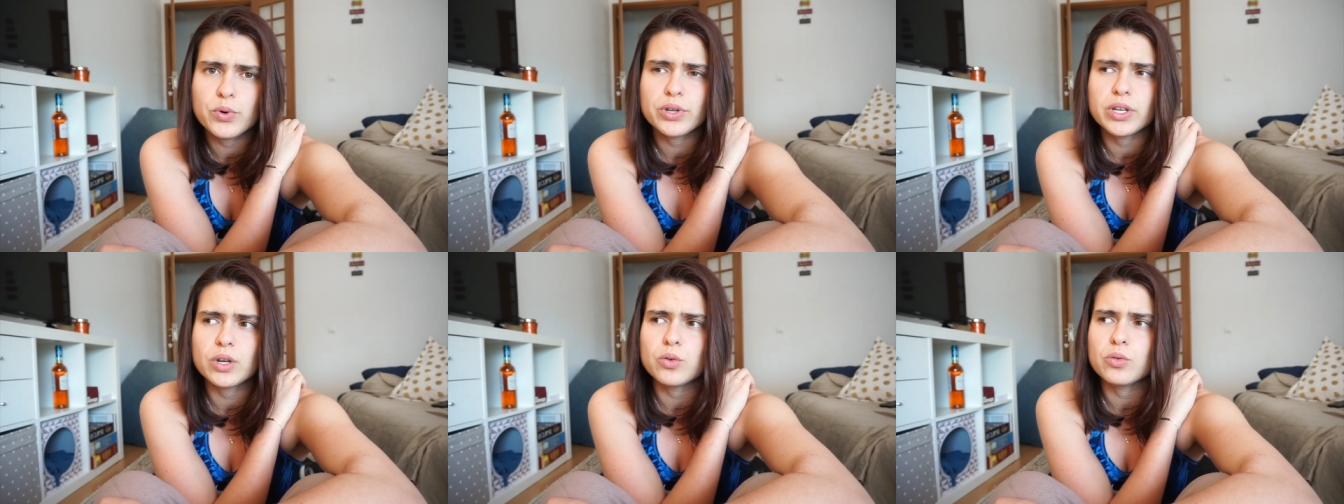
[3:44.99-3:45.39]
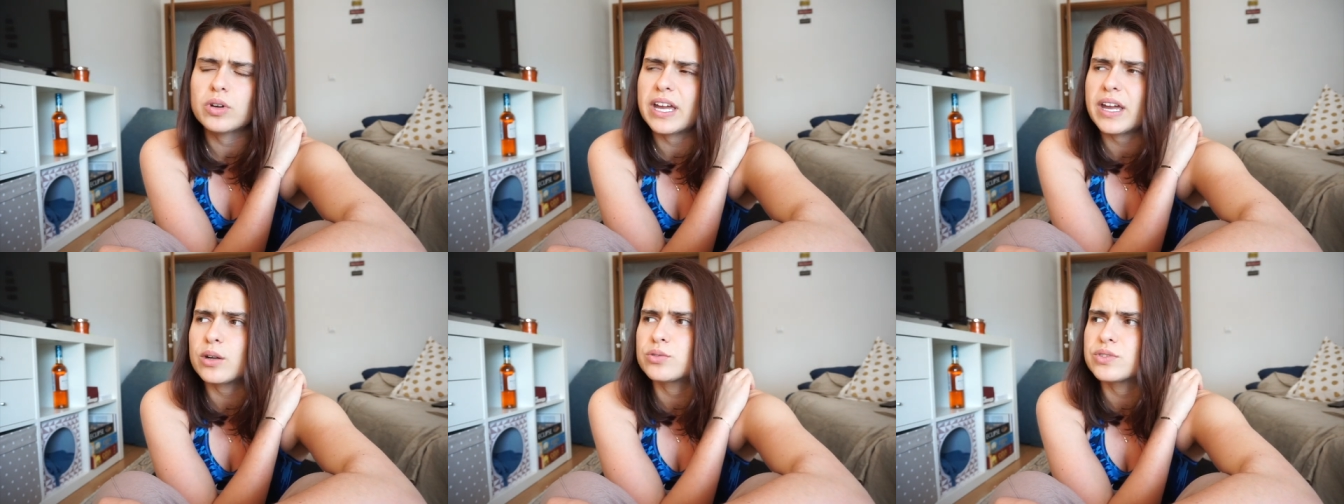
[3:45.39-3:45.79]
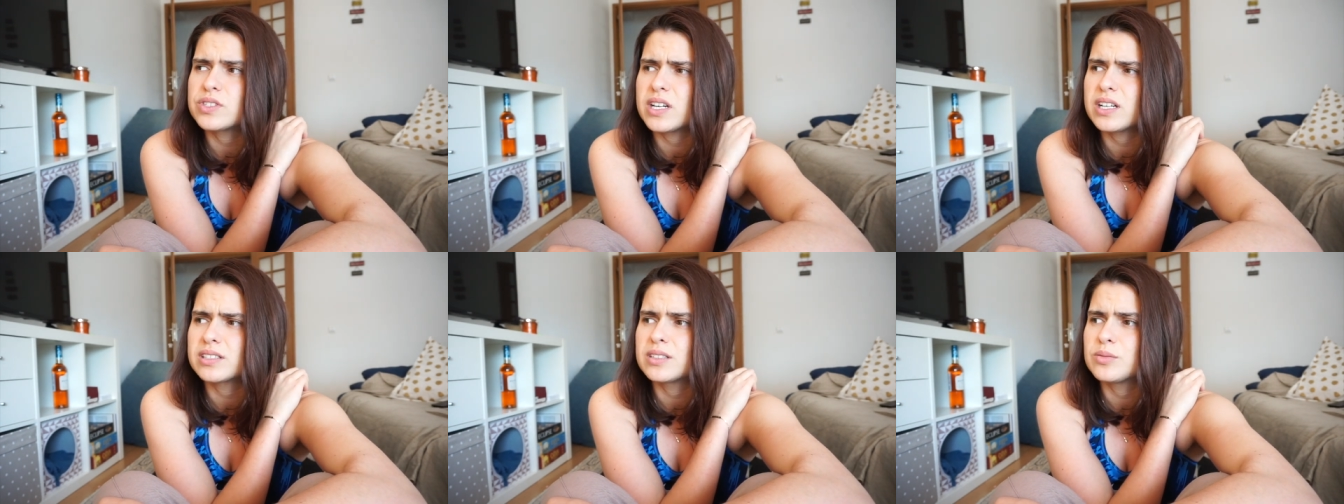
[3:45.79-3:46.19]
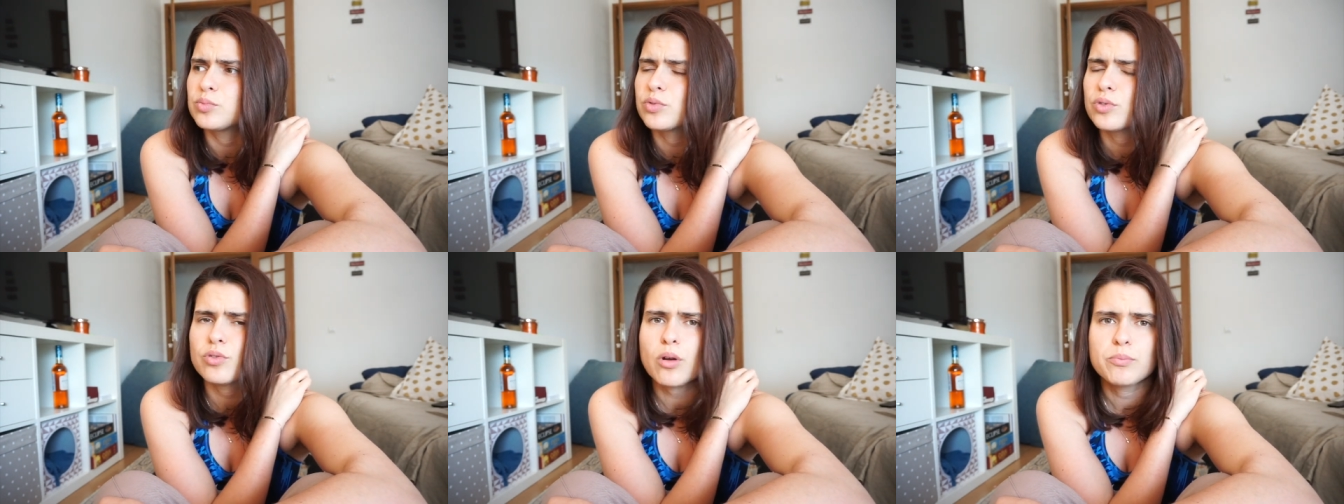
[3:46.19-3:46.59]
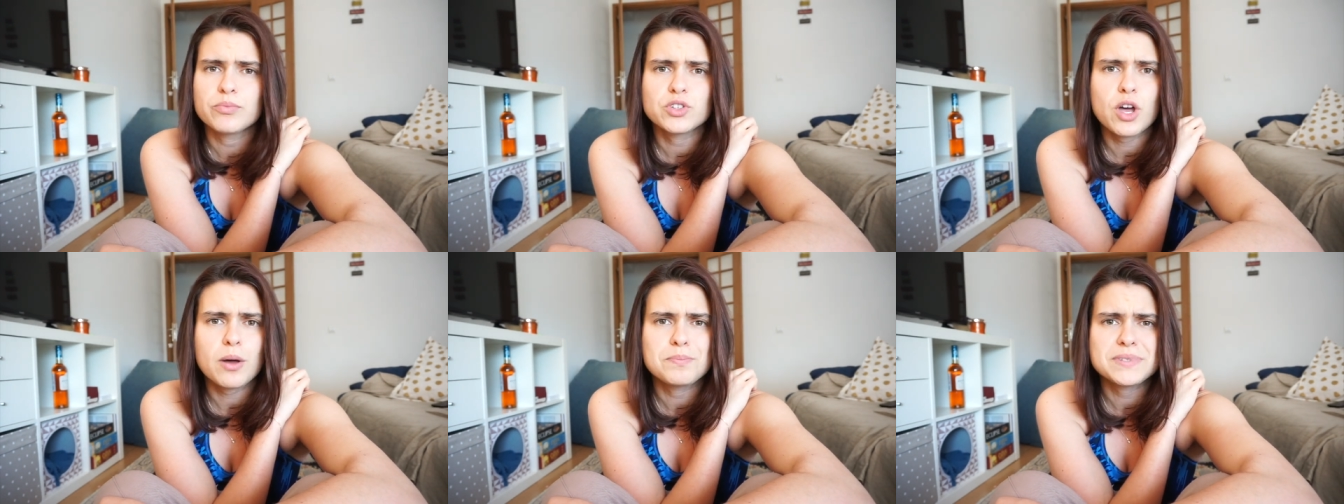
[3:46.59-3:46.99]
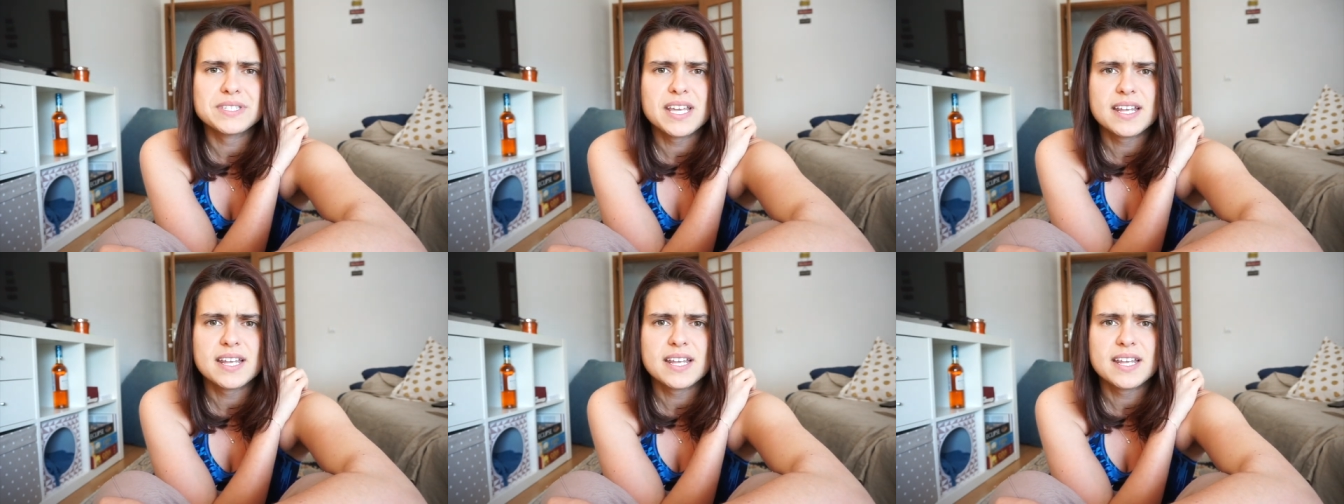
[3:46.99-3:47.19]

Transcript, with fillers: porque eu quero usar tipo crop tops e